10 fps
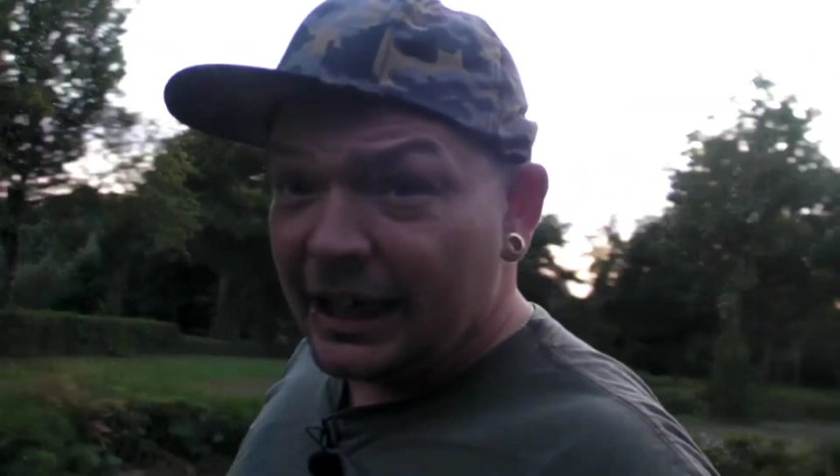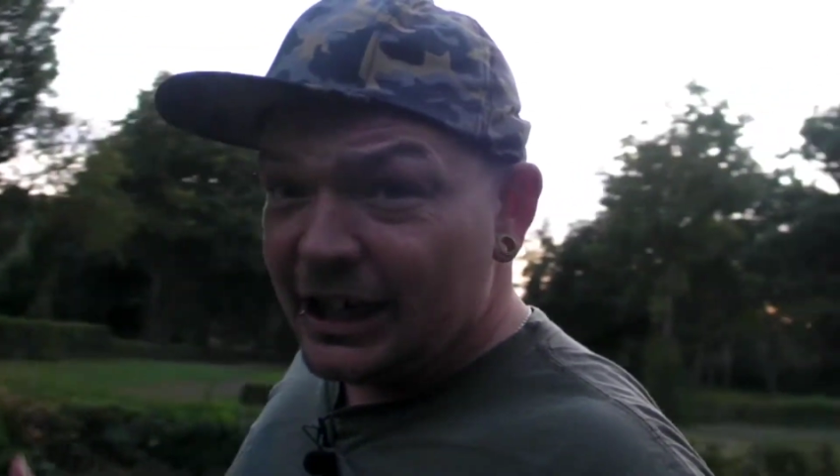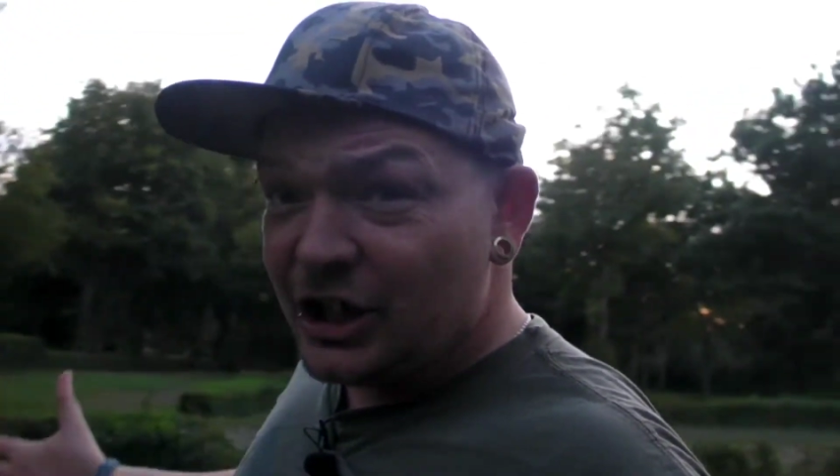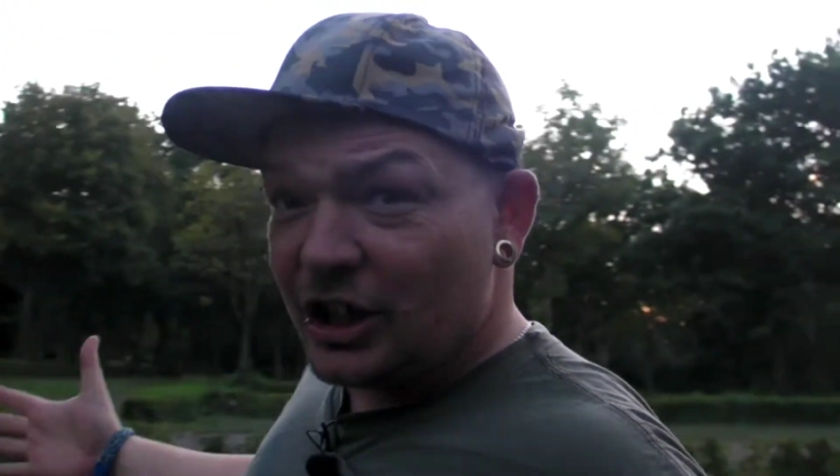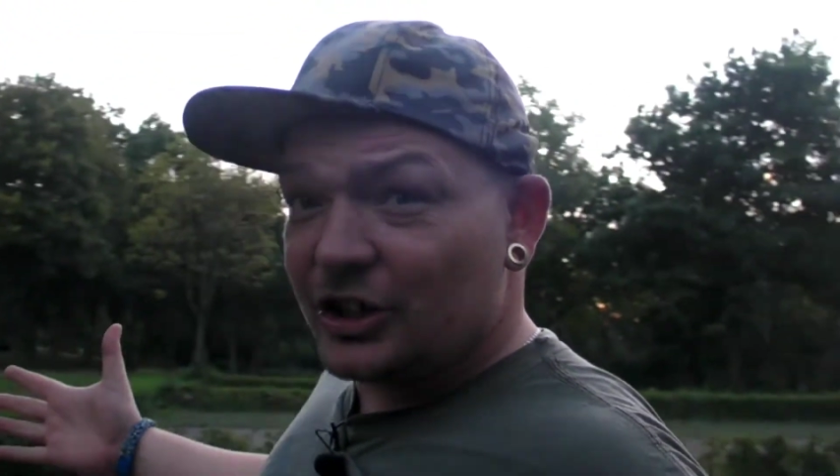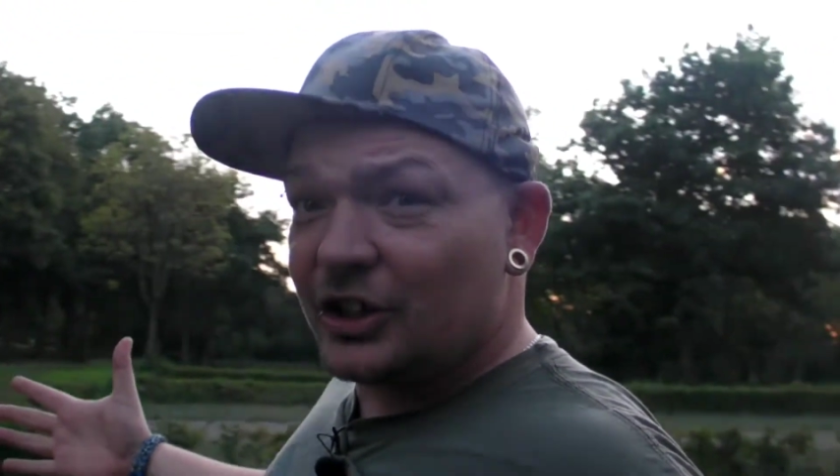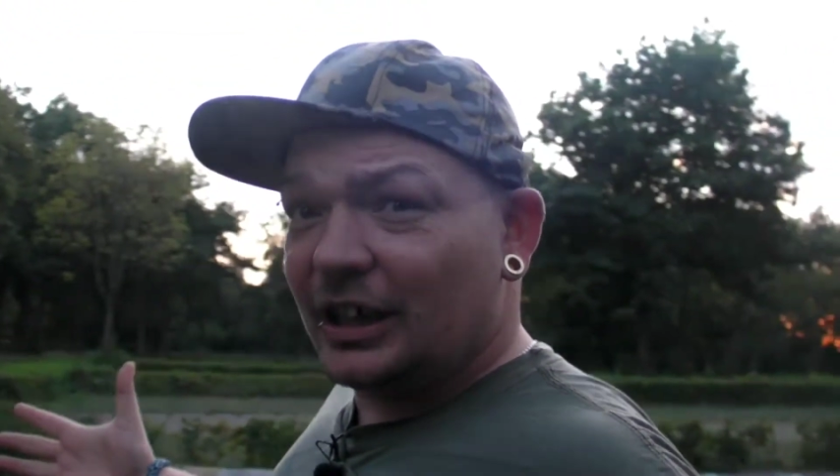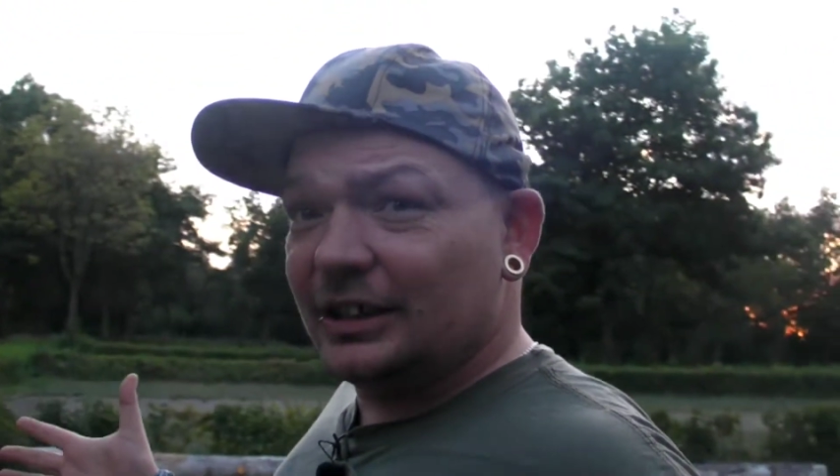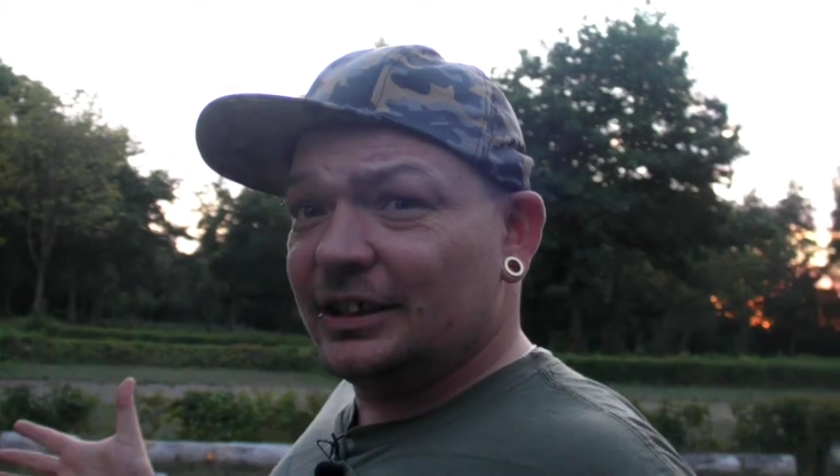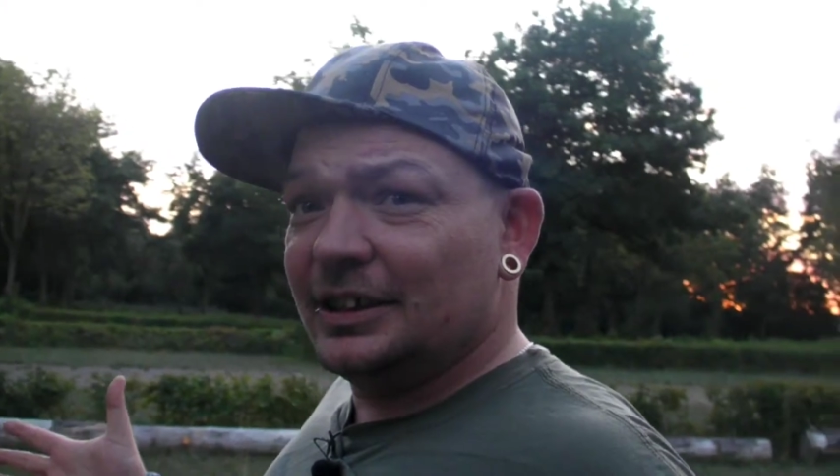Ich
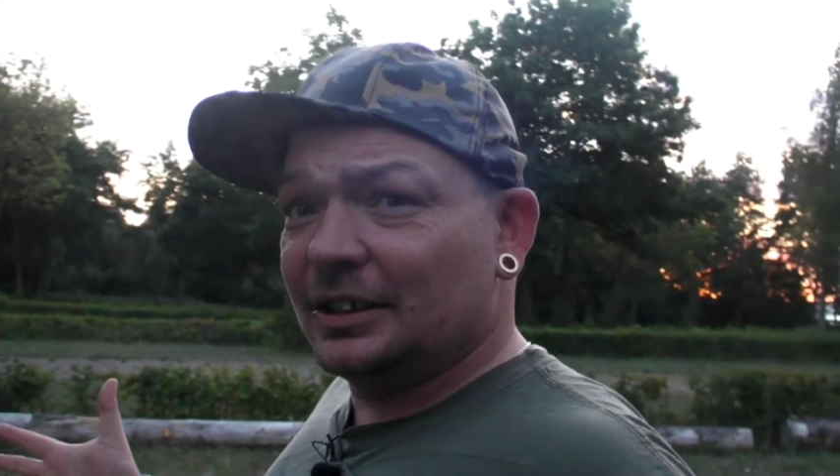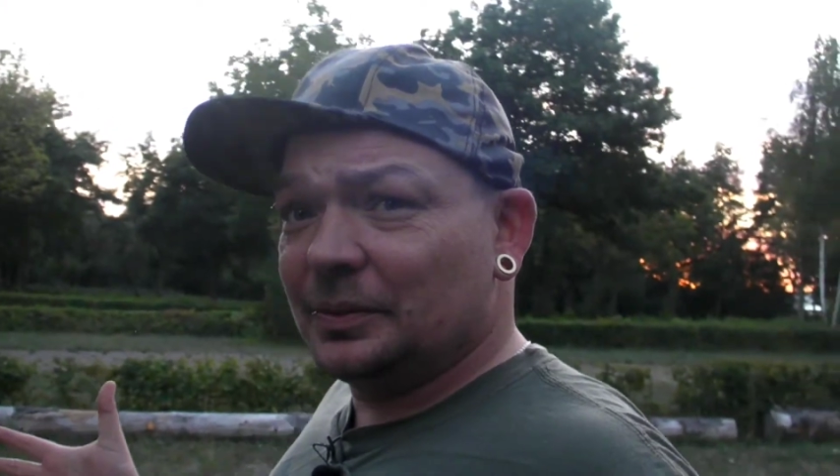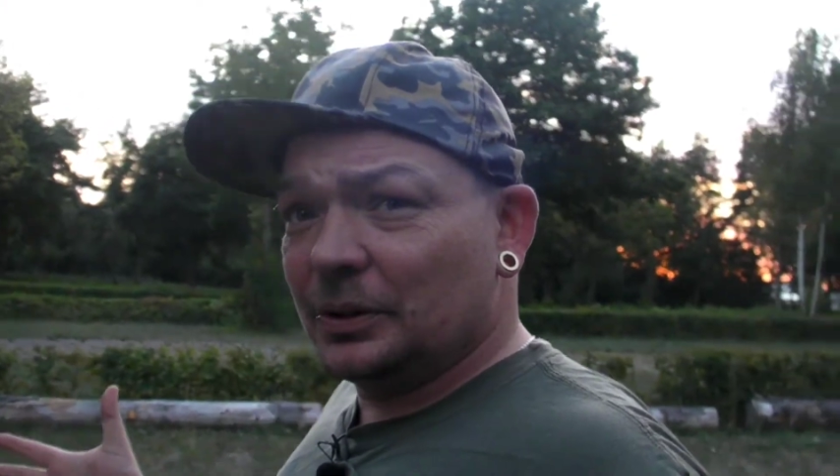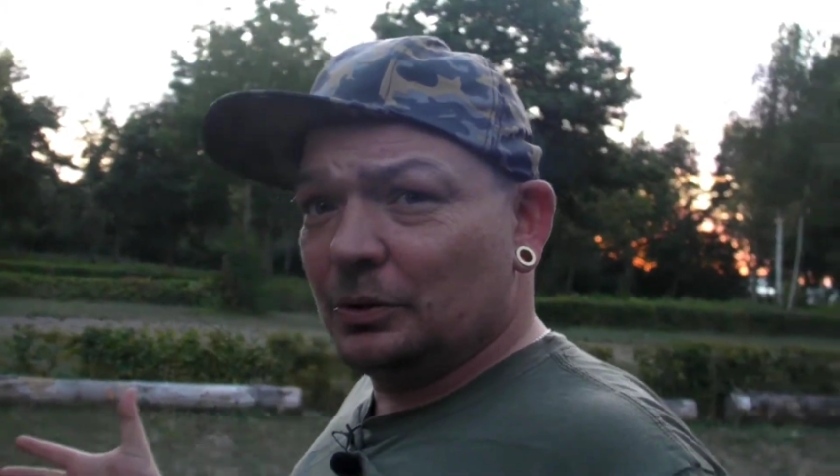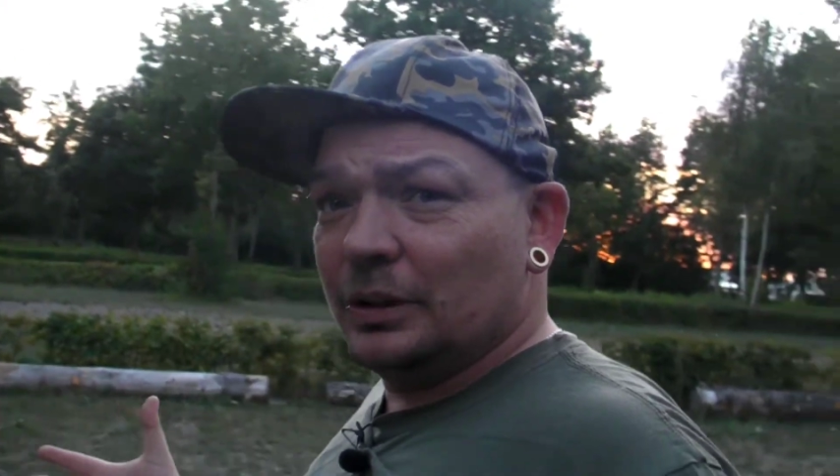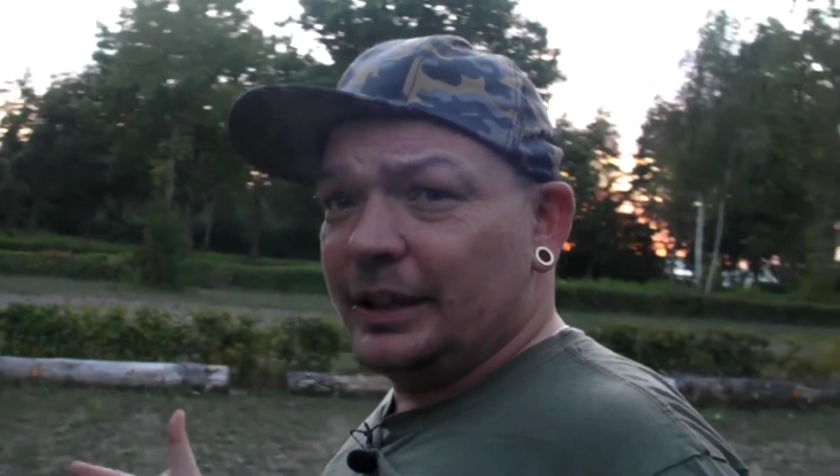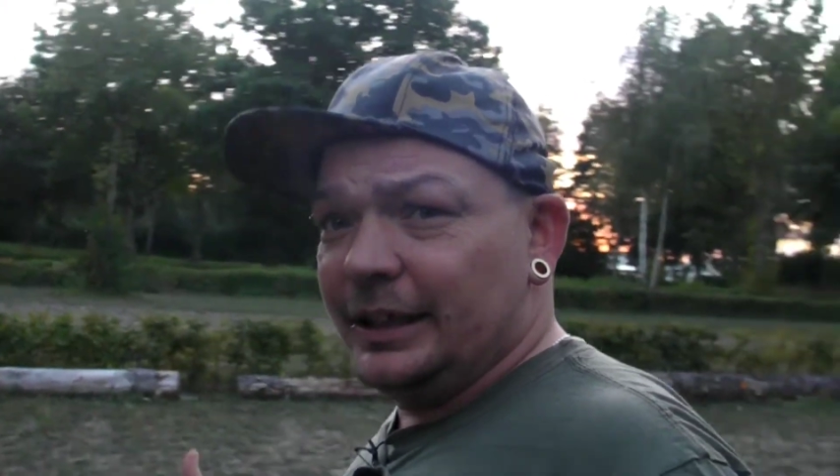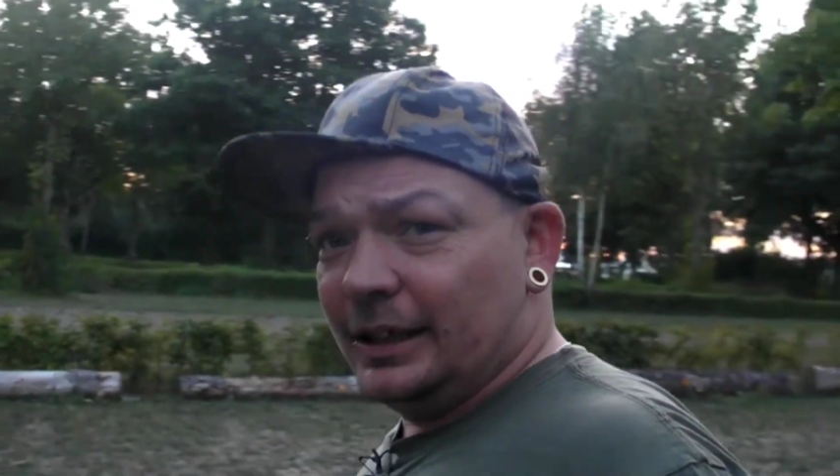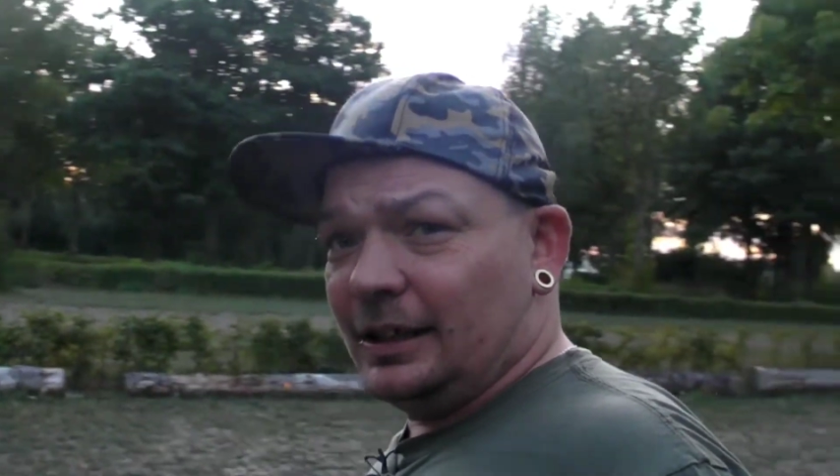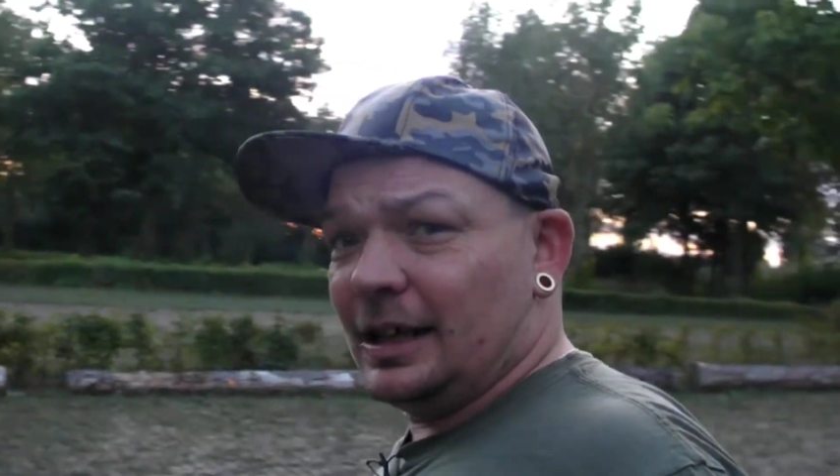starte die Nachtwanderung
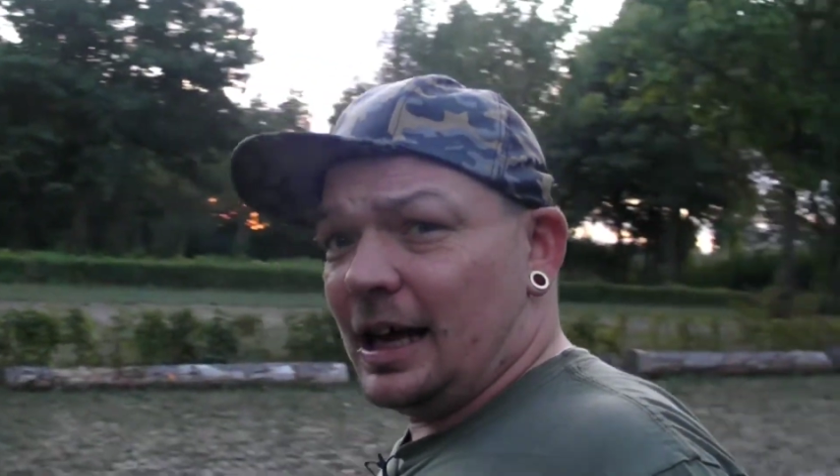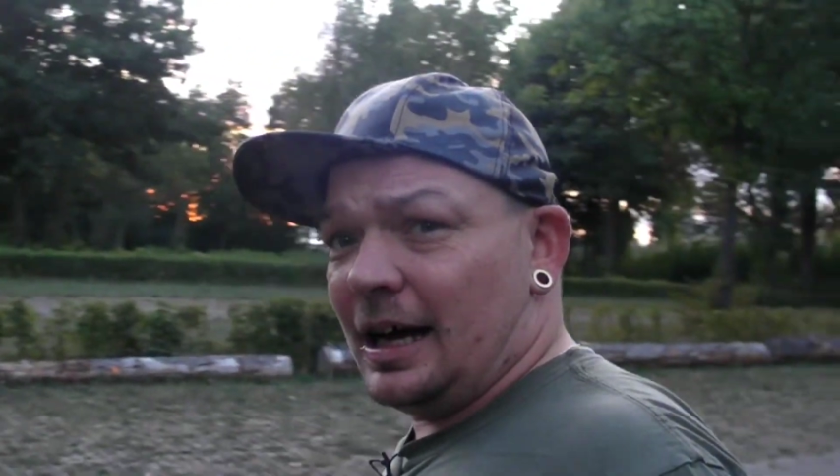hier